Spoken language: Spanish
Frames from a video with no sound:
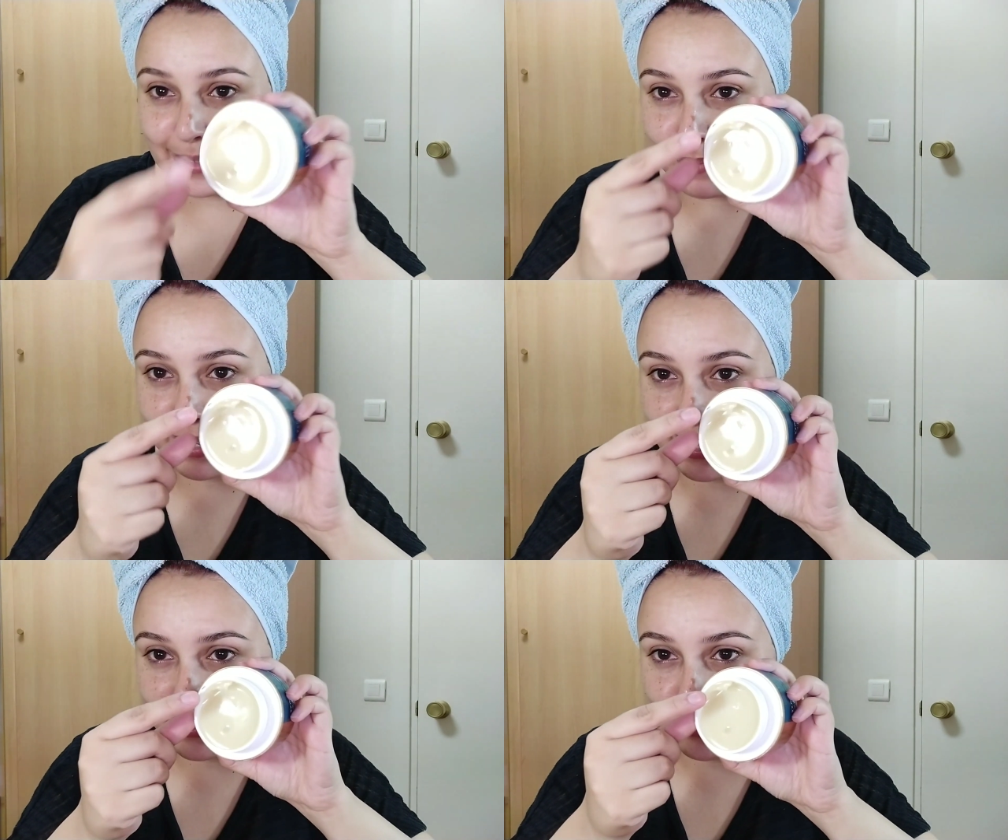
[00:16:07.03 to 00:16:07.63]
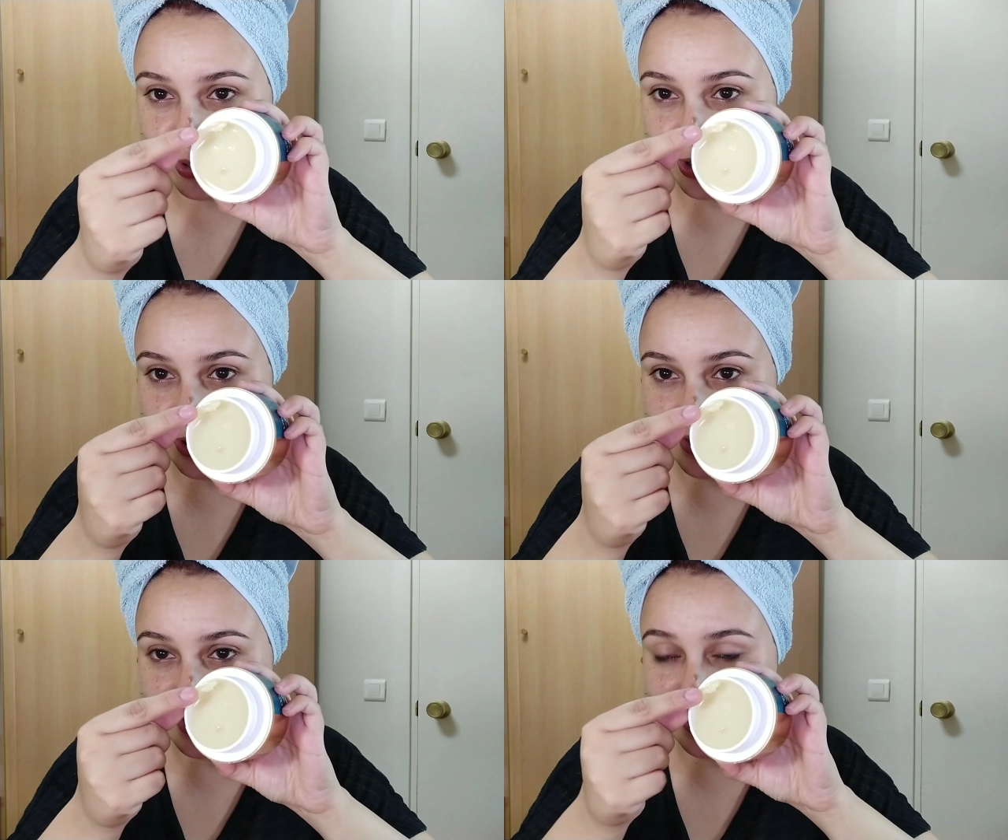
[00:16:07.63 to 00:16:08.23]
¿Veis este
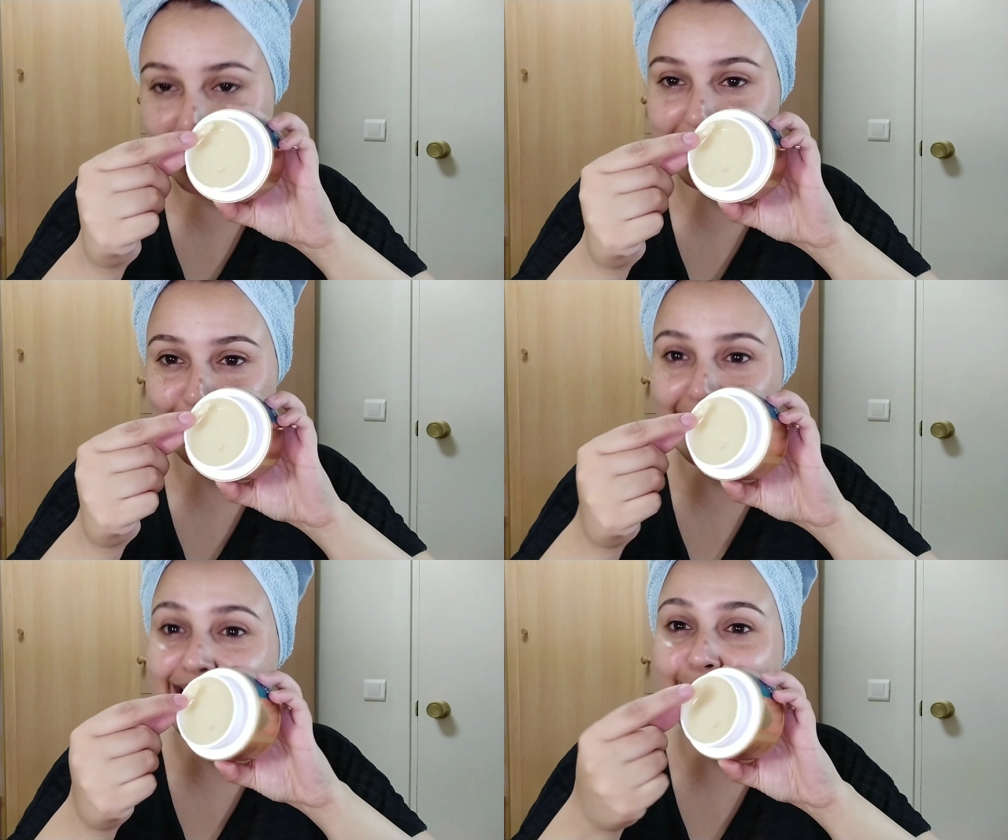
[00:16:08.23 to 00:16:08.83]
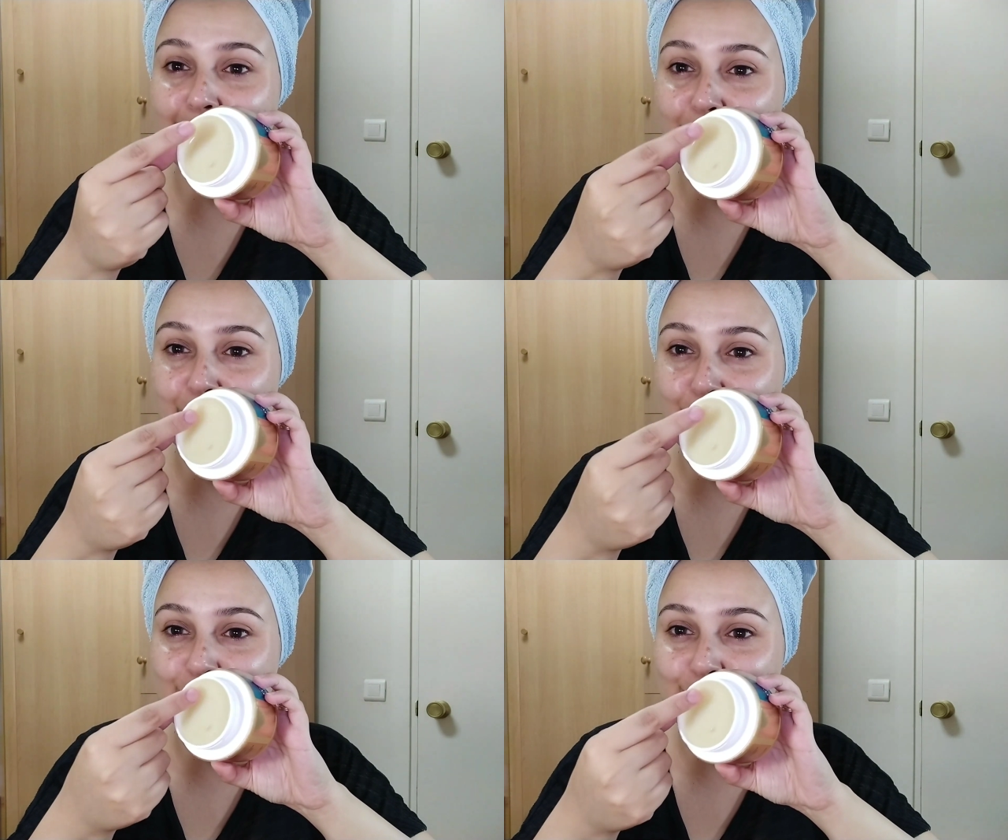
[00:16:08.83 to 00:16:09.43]
poquito que está aquí, que estaba en la tapa?
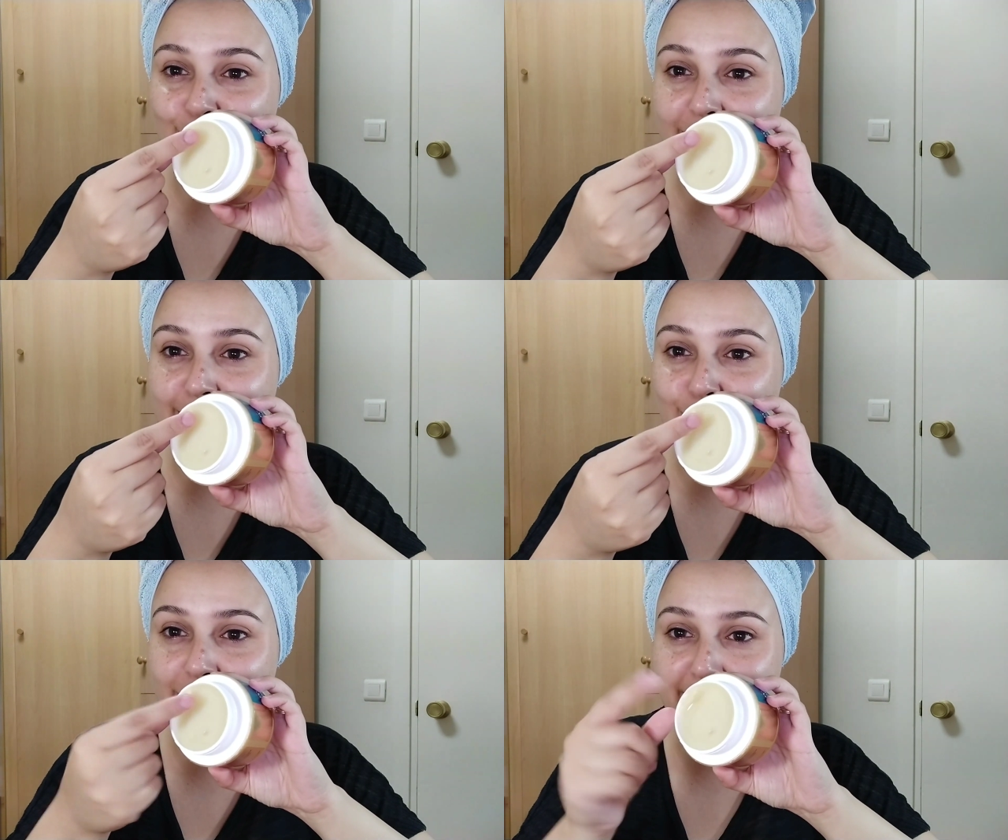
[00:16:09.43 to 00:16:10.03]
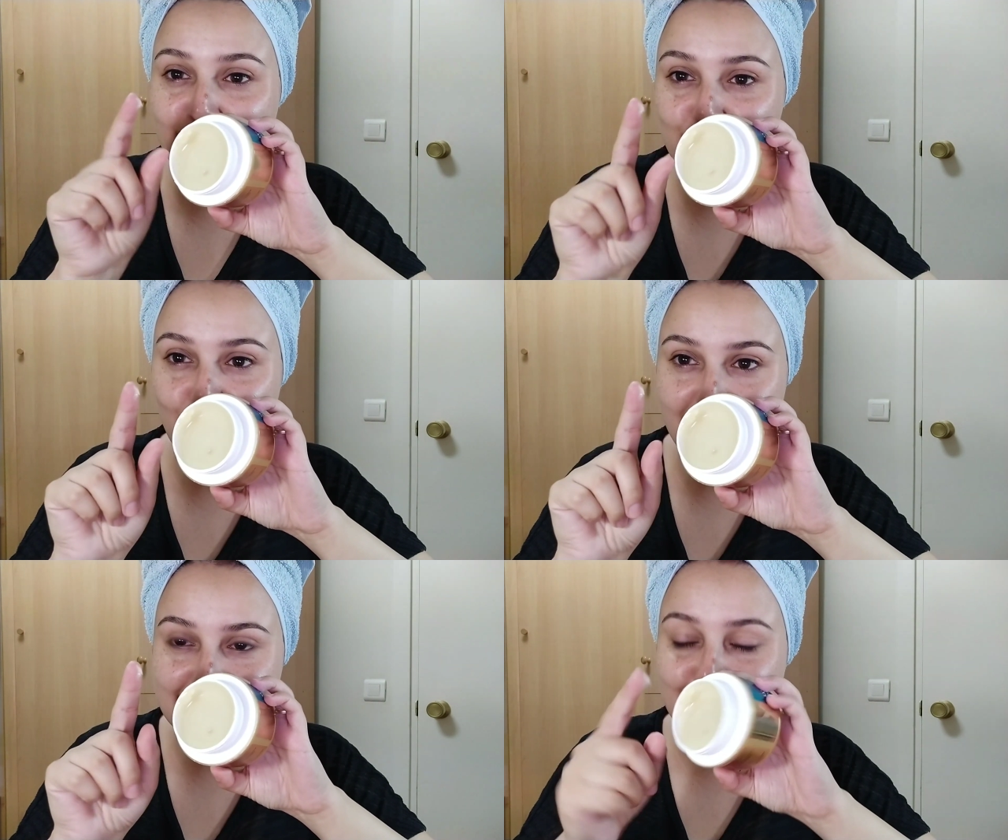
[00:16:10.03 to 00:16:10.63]
Bueno, pues eso es lo que llevo utilizando
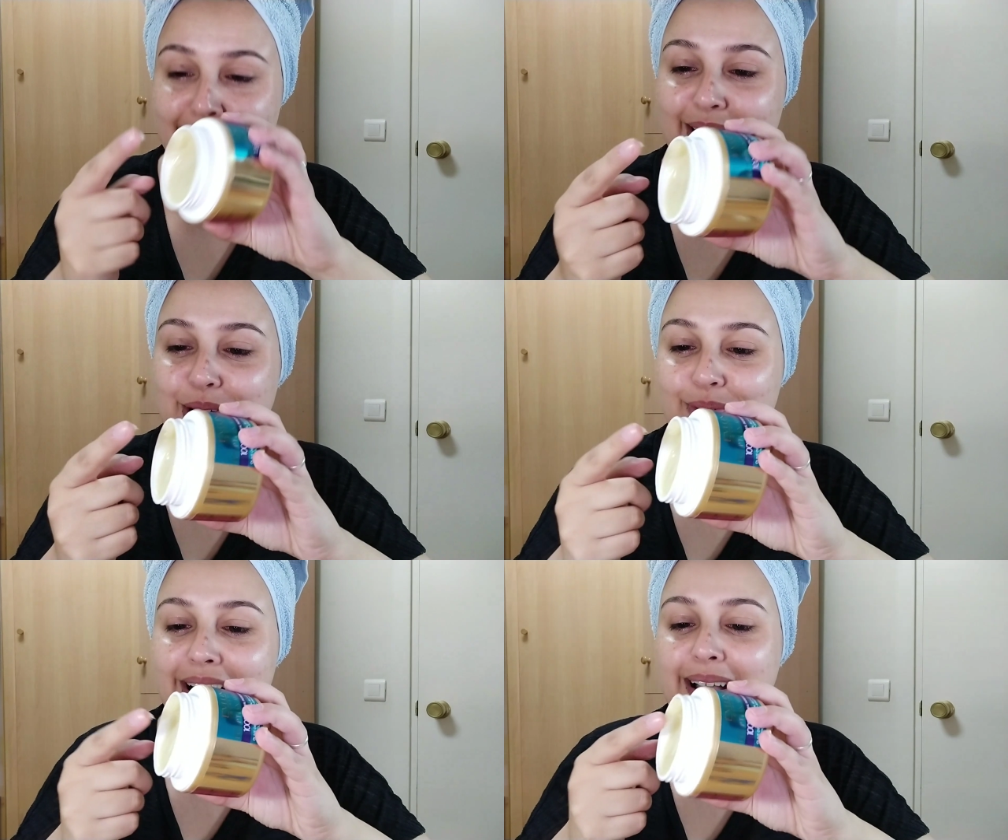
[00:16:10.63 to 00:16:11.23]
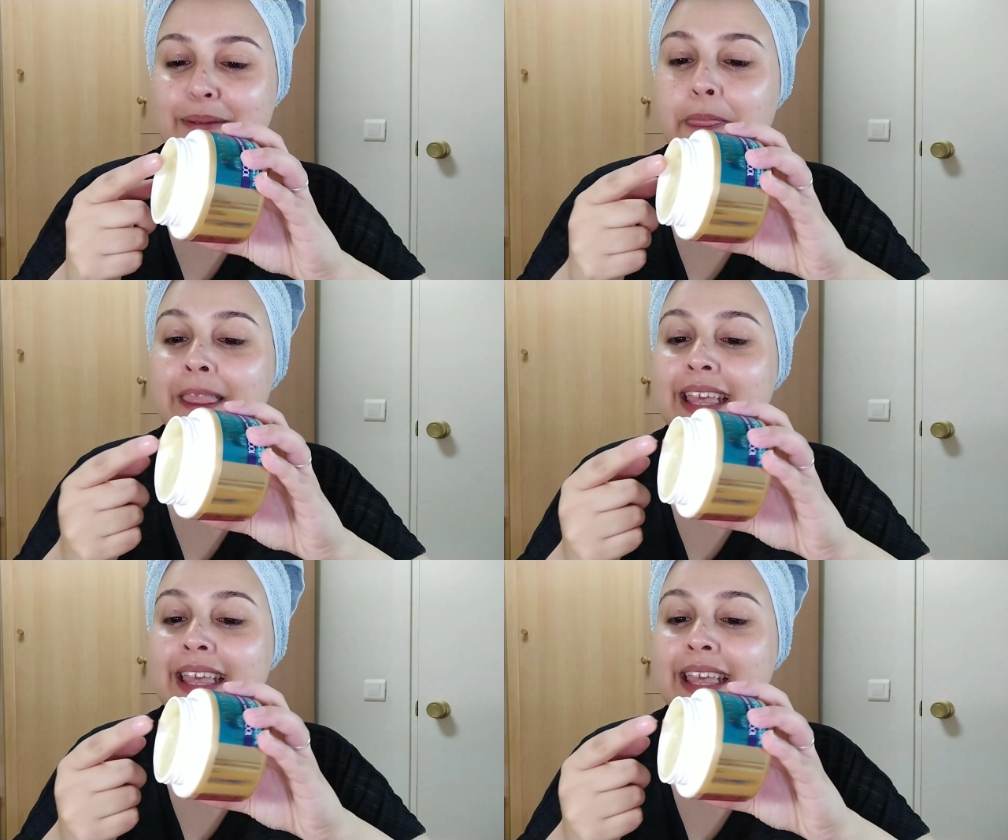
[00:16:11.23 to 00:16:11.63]
toda la semana y no baja.